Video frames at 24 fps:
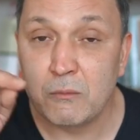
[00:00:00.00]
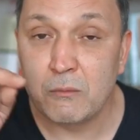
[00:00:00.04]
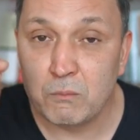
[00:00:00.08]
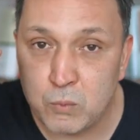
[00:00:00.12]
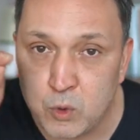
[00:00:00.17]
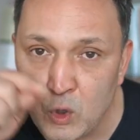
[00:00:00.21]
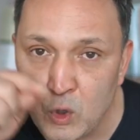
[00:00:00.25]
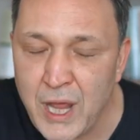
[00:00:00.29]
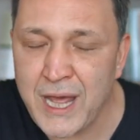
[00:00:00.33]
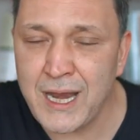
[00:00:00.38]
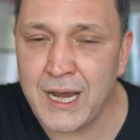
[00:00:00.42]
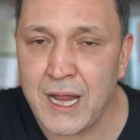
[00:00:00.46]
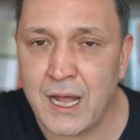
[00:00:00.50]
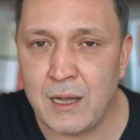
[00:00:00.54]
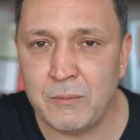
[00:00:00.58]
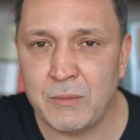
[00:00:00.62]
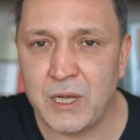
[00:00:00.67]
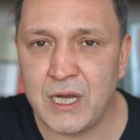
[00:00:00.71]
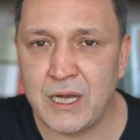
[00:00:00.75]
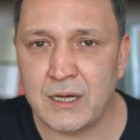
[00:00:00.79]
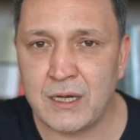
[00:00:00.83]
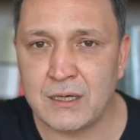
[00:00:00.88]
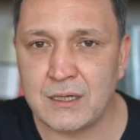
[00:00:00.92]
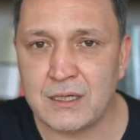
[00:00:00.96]
Buna
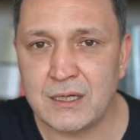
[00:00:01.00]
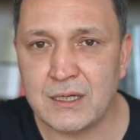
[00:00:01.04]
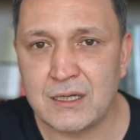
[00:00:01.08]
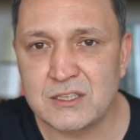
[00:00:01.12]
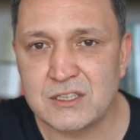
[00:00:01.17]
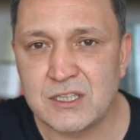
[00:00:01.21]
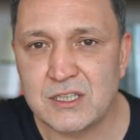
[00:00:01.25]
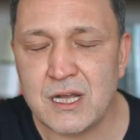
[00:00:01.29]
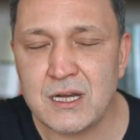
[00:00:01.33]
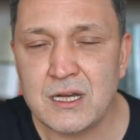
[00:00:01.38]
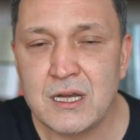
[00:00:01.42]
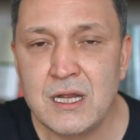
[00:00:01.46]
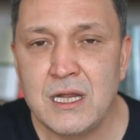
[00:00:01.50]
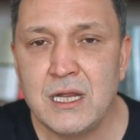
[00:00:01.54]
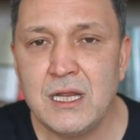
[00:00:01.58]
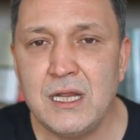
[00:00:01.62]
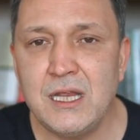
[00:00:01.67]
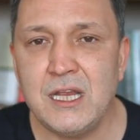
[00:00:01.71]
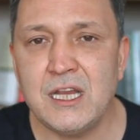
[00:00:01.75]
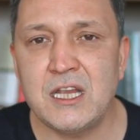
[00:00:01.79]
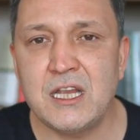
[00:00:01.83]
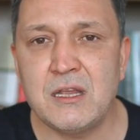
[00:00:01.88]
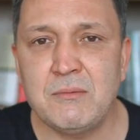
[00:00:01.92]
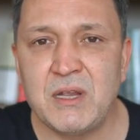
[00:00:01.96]
rağmen arkadaşlar
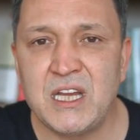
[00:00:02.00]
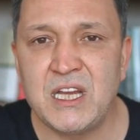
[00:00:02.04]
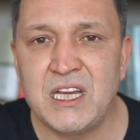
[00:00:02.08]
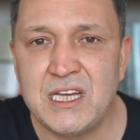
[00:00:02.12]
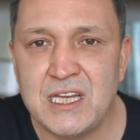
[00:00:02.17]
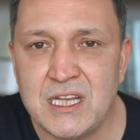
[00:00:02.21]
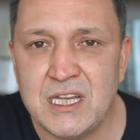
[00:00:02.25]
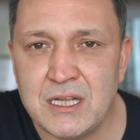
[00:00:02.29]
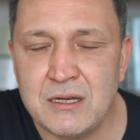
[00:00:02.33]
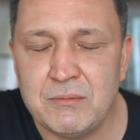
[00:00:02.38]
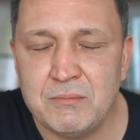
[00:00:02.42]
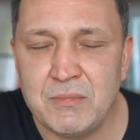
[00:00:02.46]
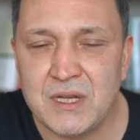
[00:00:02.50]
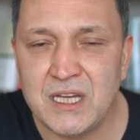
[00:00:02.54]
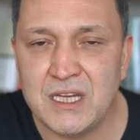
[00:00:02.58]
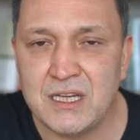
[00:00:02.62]
2020